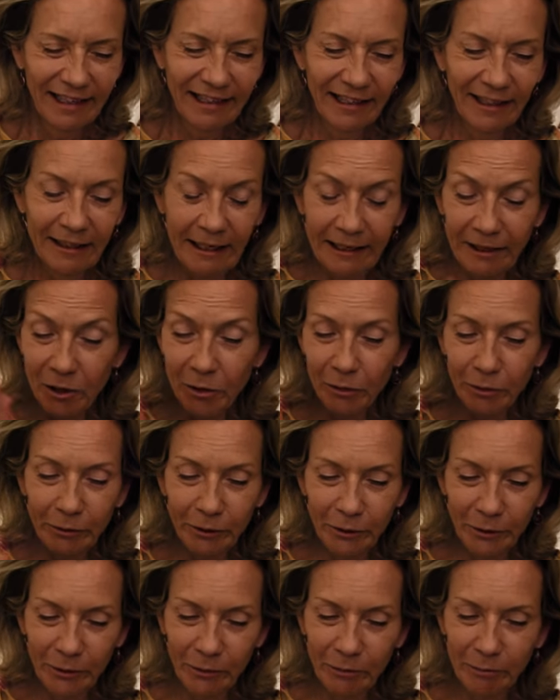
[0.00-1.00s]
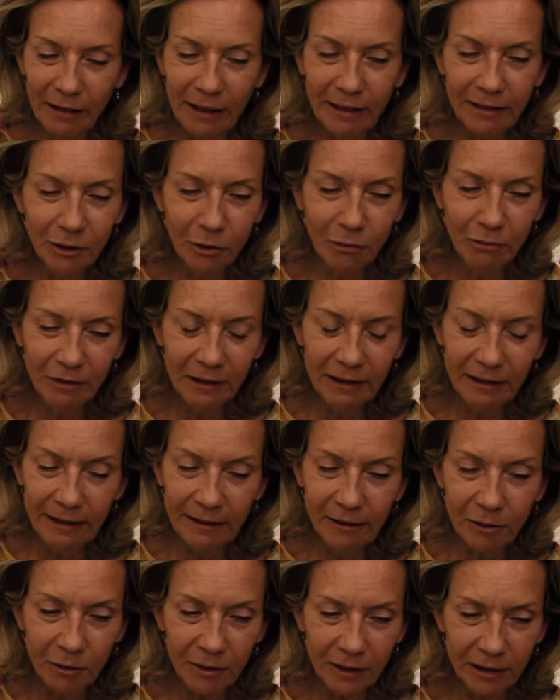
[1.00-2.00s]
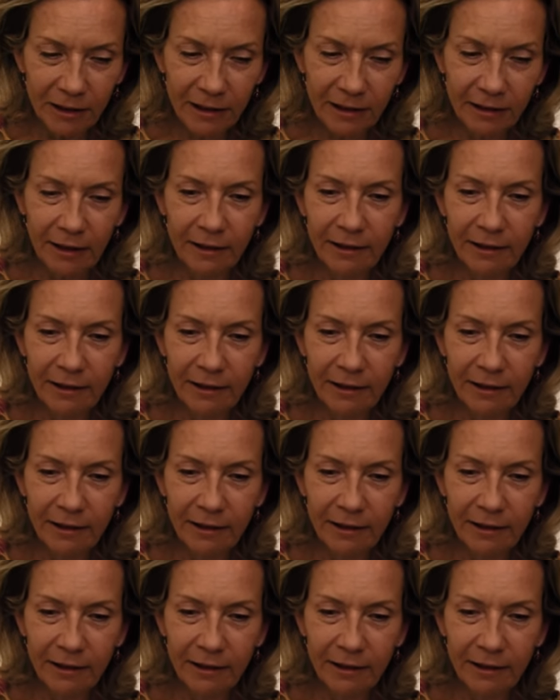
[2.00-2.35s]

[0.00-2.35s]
Il y a d'ailleurs une, blague soufi qui consiste